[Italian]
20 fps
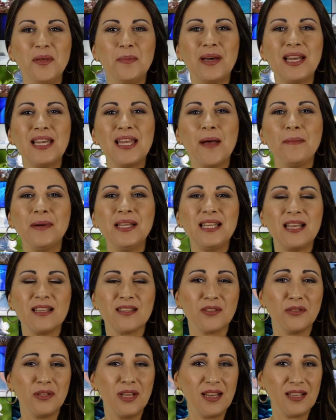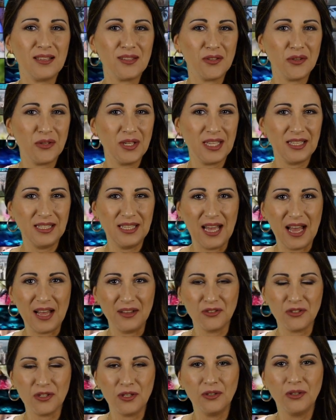Vi parliamo adesso della storia di
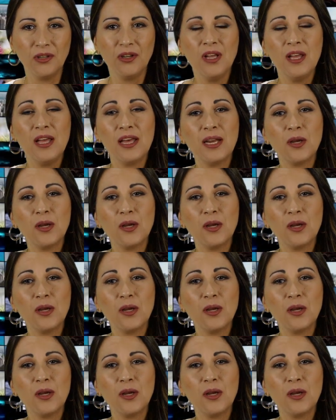Angelo.